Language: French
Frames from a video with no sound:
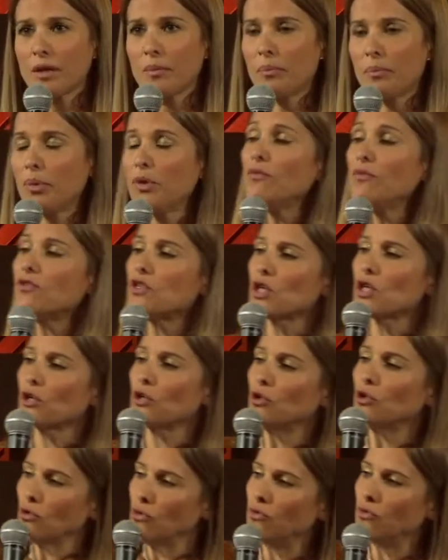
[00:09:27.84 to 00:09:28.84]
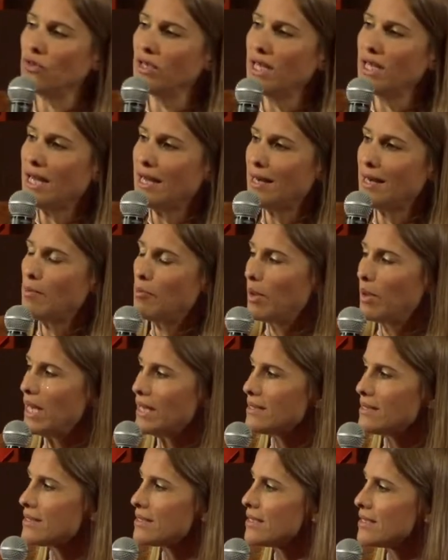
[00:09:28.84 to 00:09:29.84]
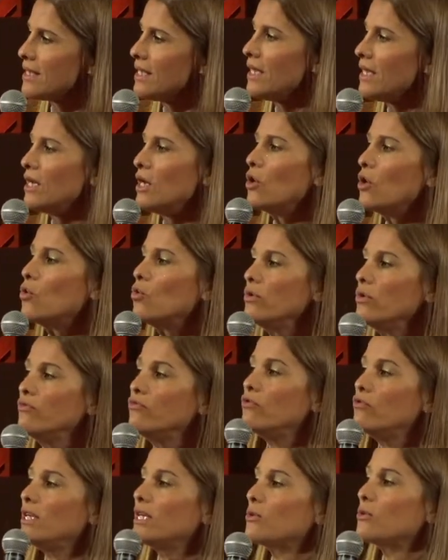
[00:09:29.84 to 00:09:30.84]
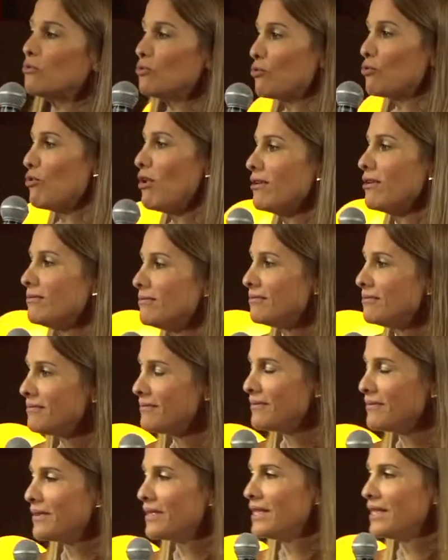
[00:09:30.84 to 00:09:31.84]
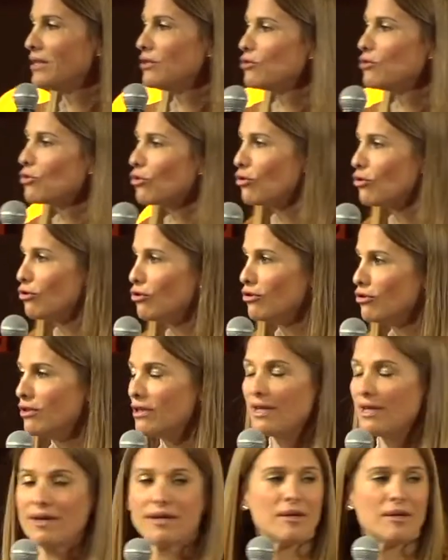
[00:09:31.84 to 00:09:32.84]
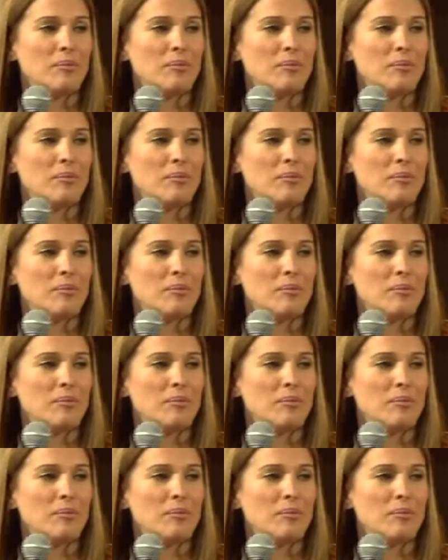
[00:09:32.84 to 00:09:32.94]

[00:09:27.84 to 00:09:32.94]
peuvent se retrouver à la place où ils voulaient qu'on soit, sur la